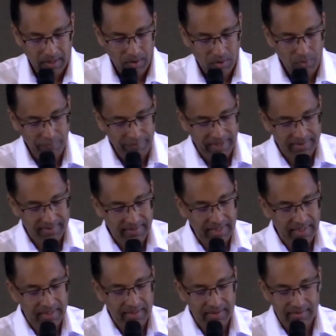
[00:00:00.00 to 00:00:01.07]
Au
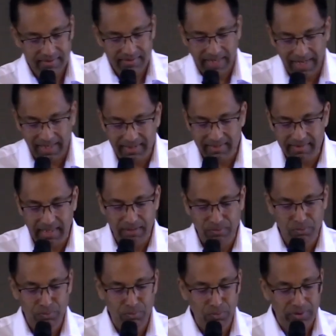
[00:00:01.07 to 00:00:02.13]
verset 5,
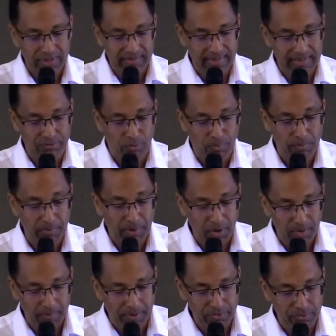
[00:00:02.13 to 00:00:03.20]
disait-nous, nous qui étions
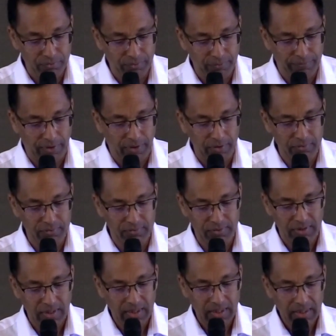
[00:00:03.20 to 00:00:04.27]
morts par nos offenses,
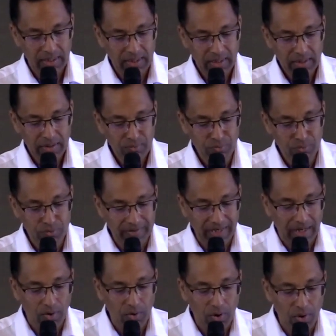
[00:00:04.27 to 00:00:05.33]
nous
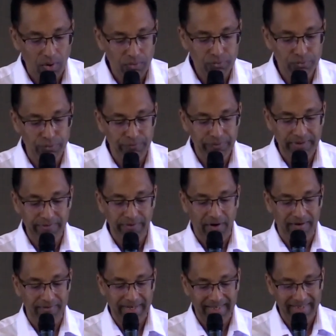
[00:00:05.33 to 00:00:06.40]
a rendus
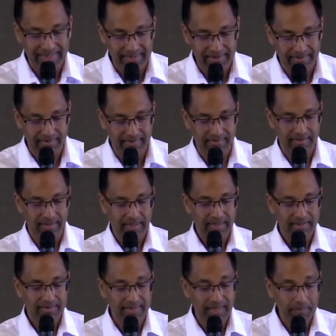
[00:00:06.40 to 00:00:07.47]
vivants avec Christ.
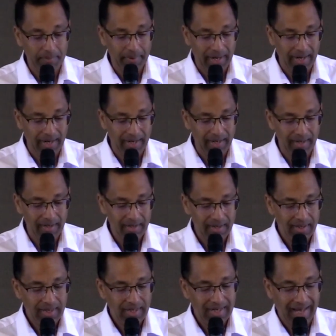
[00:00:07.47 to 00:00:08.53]
C'est par
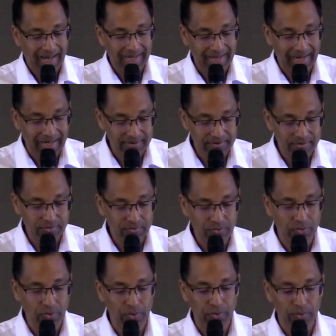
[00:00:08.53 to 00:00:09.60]
la grâce
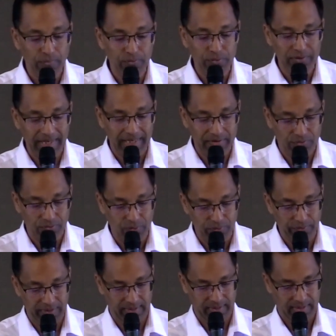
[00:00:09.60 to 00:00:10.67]
que vous êtes
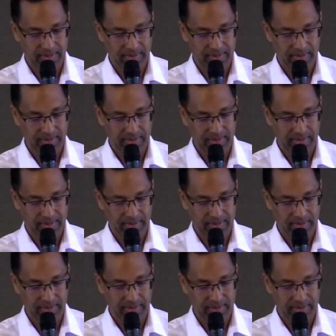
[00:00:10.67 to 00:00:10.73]
sauvés